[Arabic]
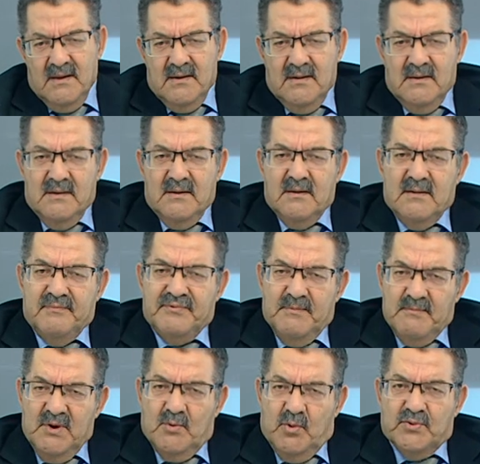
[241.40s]
آه،
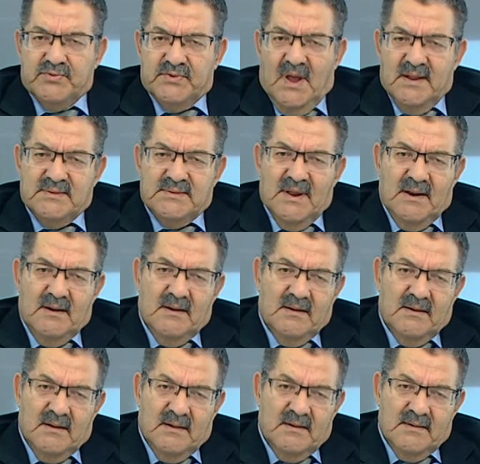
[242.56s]
فيما يخص حتى
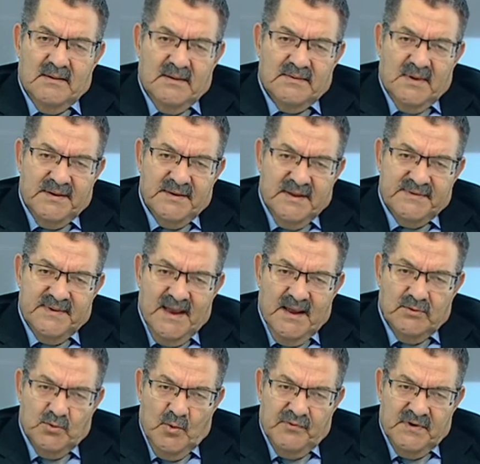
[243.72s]
انا
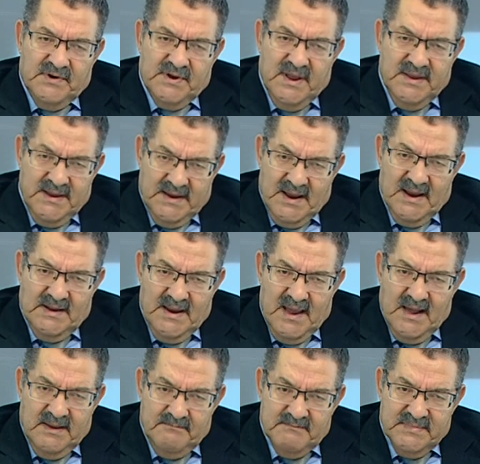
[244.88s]
نساعدوا في الشركه اللي
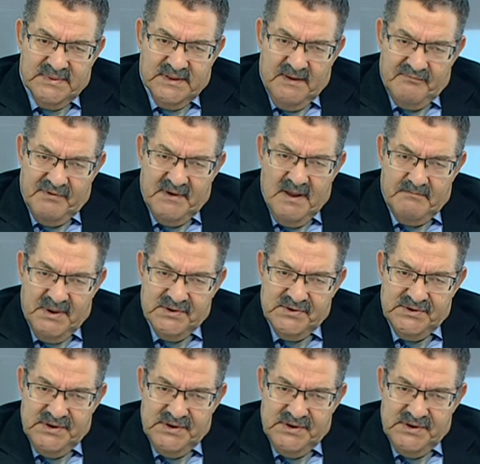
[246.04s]
راهي متكفله باش